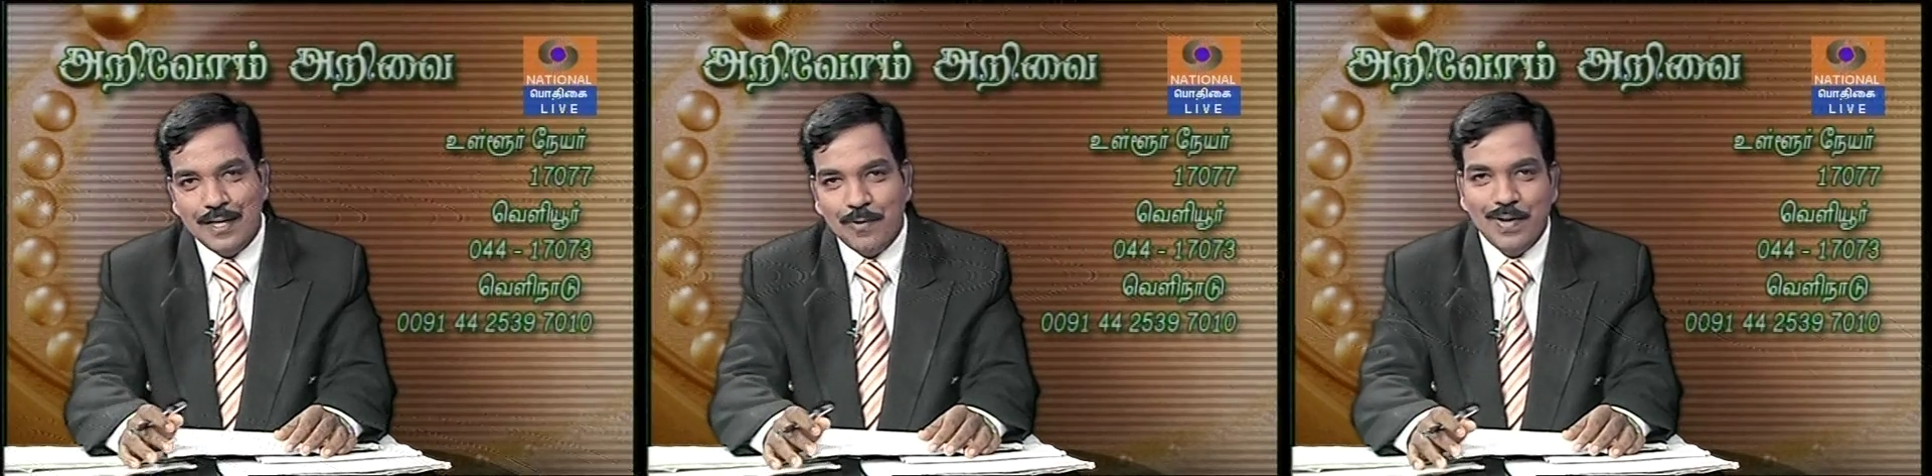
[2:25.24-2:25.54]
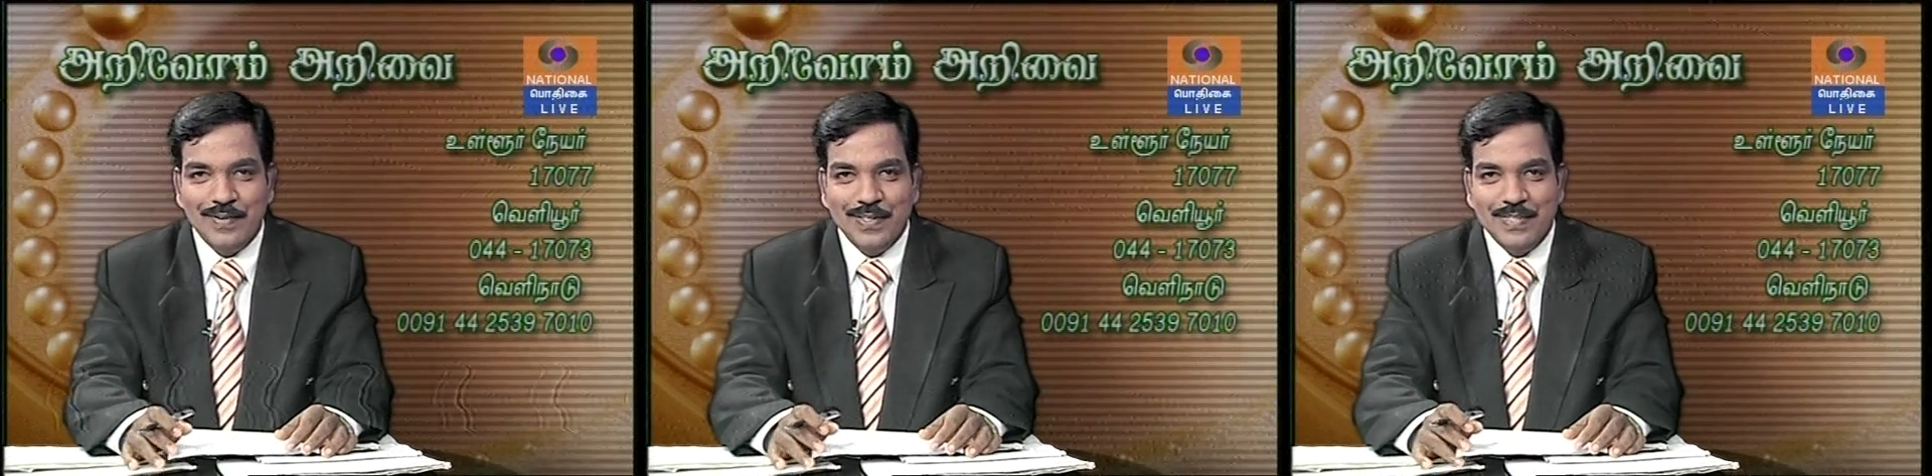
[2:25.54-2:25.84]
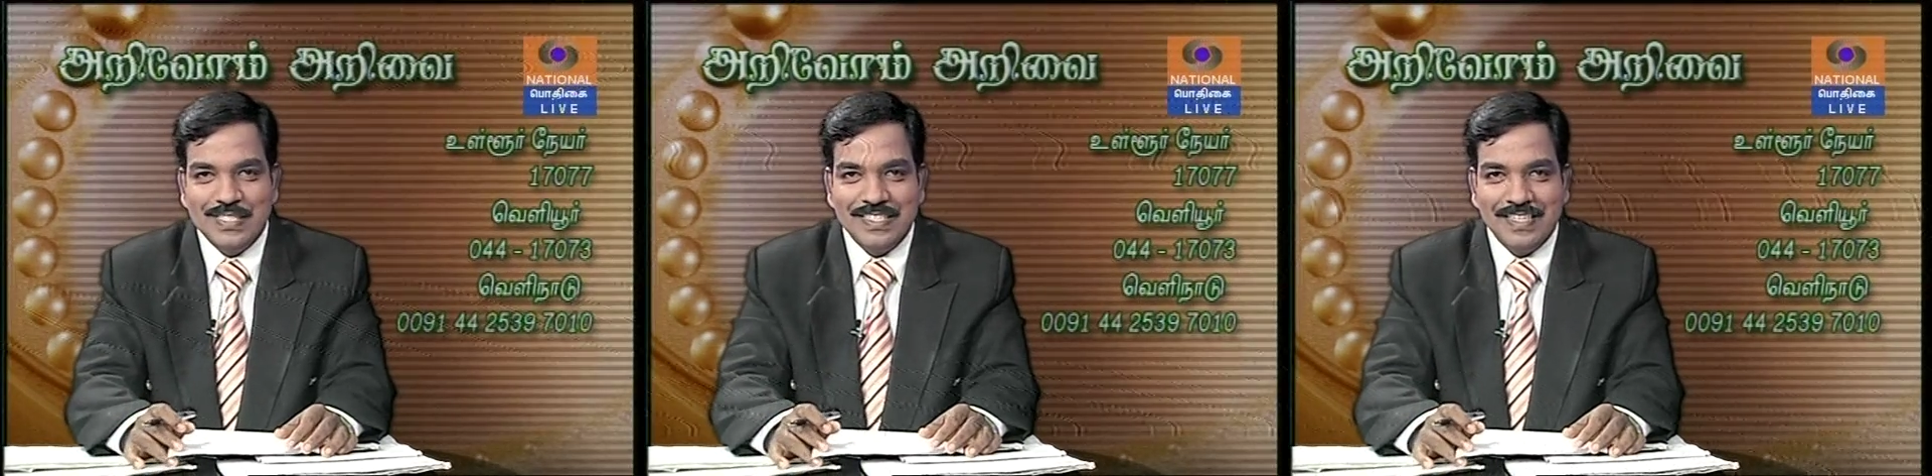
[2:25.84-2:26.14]
டவுனில்
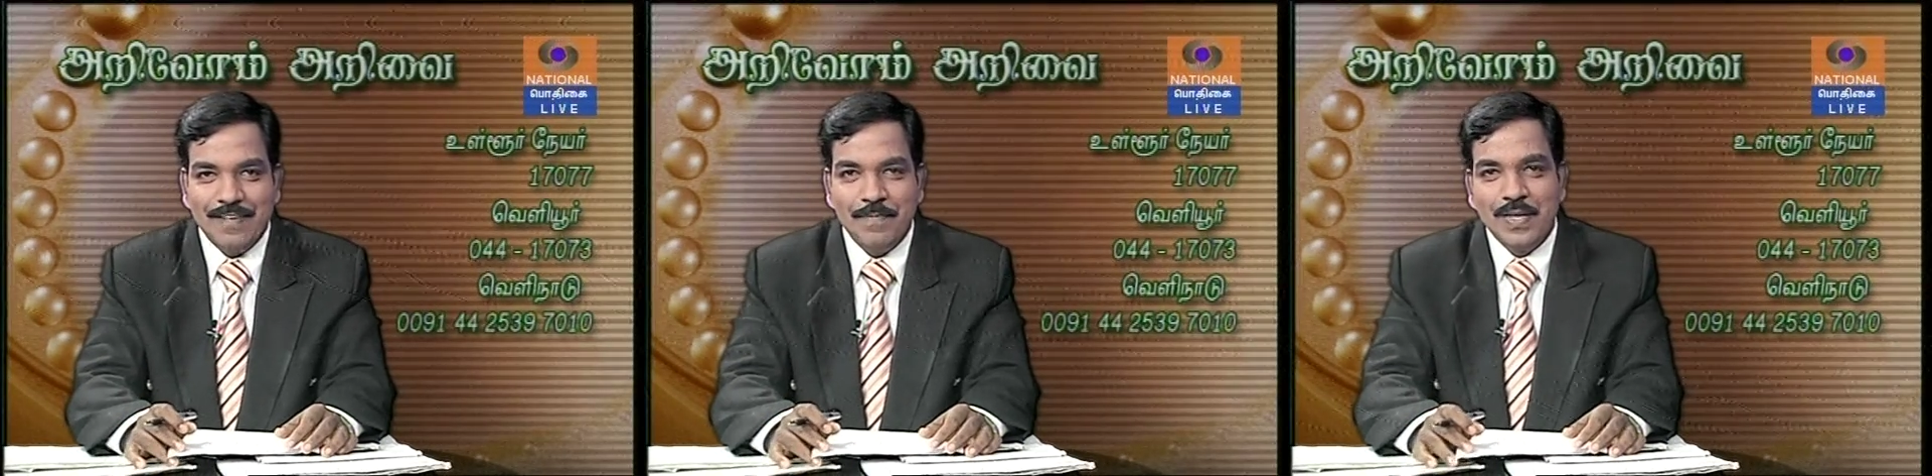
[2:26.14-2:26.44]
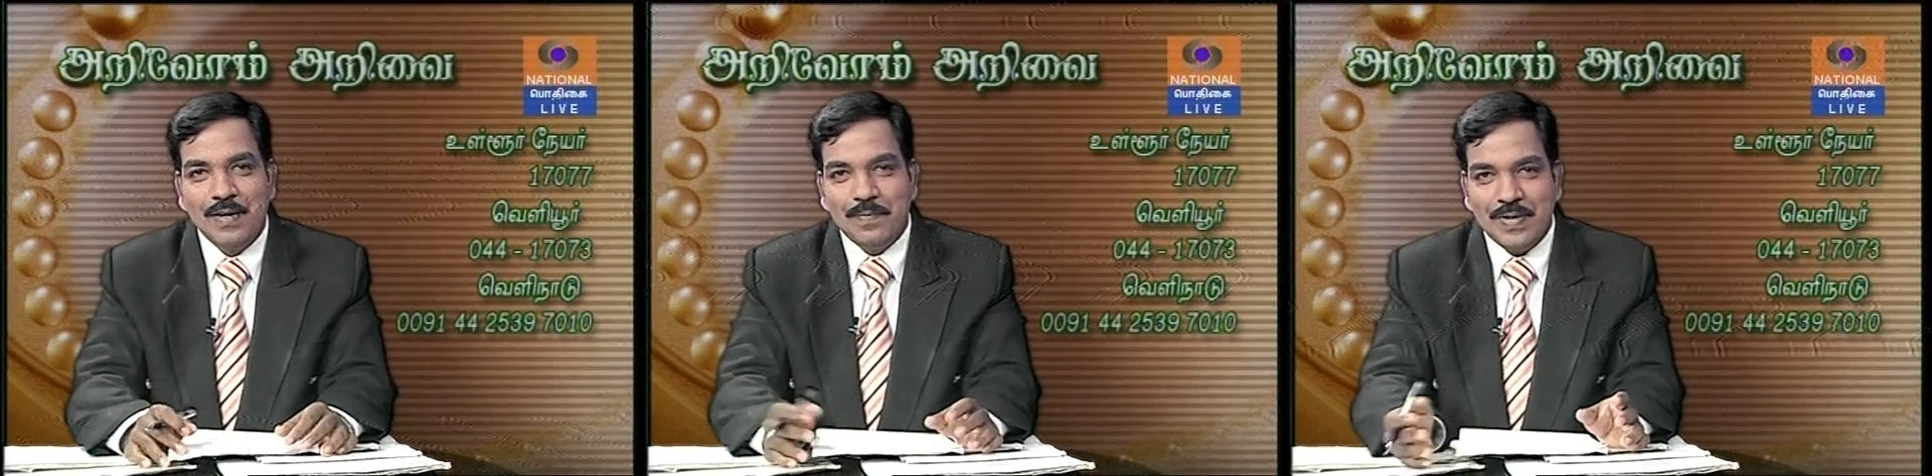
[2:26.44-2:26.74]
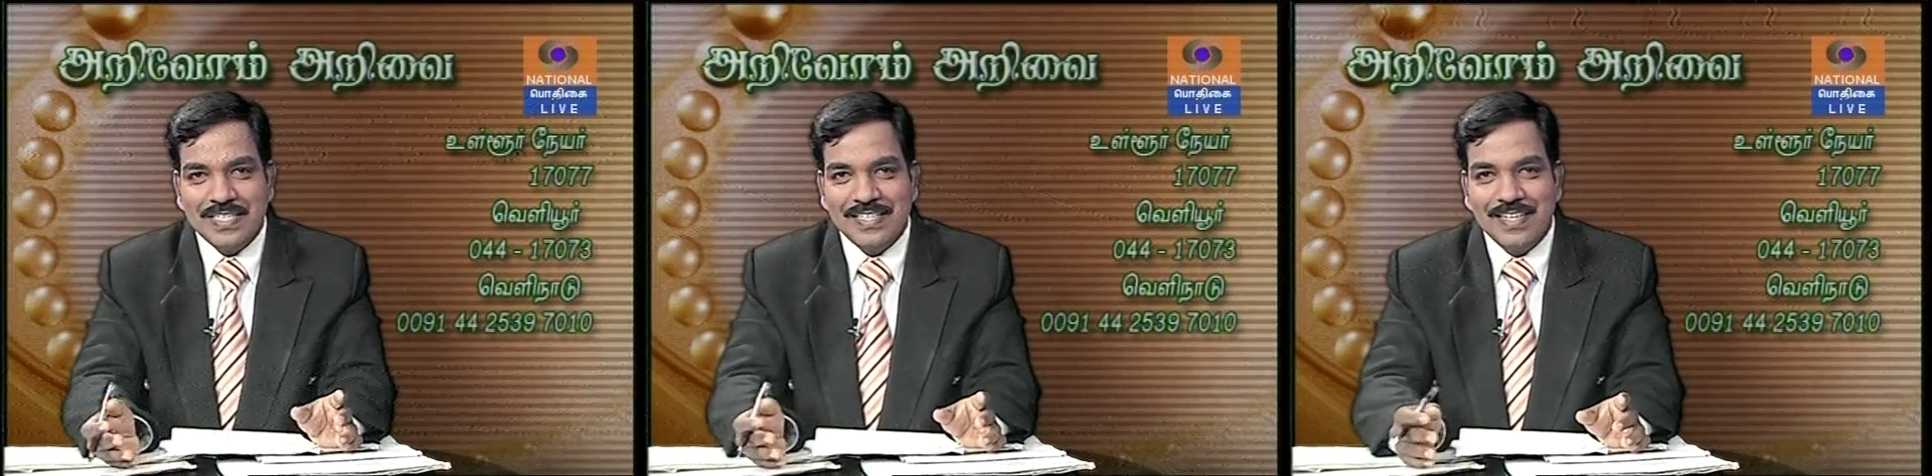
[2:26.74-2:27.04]
வந்து வச்சுங்க மற்ற